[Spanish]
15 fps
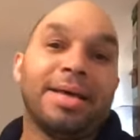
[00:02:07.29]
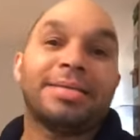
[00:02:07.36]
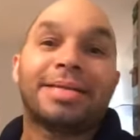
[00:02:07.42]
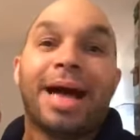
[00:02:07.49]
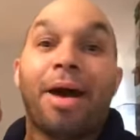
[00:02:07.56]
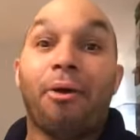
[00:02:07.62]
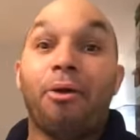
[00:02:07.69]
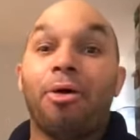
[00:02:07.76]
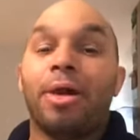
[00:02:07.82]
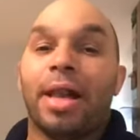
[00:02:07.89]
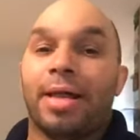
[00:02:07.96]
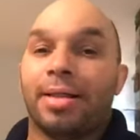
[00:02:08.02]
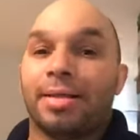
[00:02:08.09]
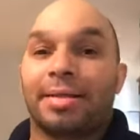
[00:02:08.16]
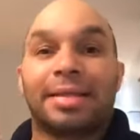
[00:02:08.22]
esta
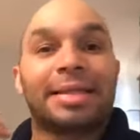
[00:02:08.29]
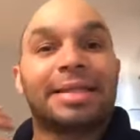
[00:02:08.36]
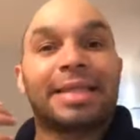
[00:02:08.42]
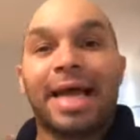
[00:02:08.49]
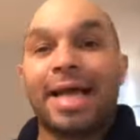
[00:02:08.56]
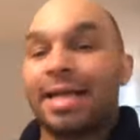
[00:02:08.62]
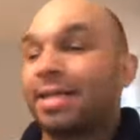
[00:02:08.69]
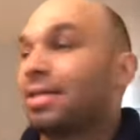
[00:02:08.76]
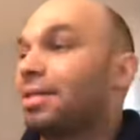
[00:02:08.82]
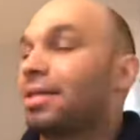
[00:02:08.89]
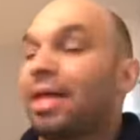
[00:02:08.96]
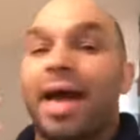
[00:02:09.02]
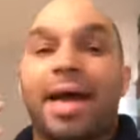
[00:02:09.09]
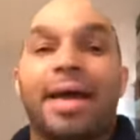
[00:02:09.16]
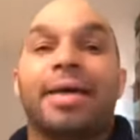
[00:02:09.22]
ola de
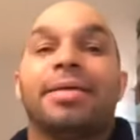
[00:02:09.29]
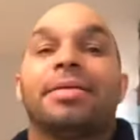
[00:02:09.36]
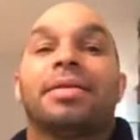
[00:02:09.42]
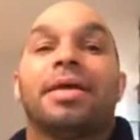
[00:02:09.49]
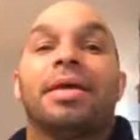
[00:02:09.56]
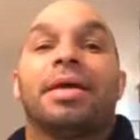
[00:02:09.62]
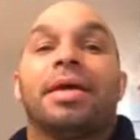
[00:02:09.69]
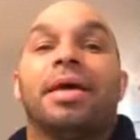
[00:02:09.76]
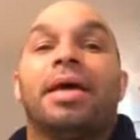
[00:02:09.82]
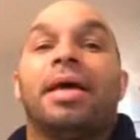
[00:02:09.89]
tanta gente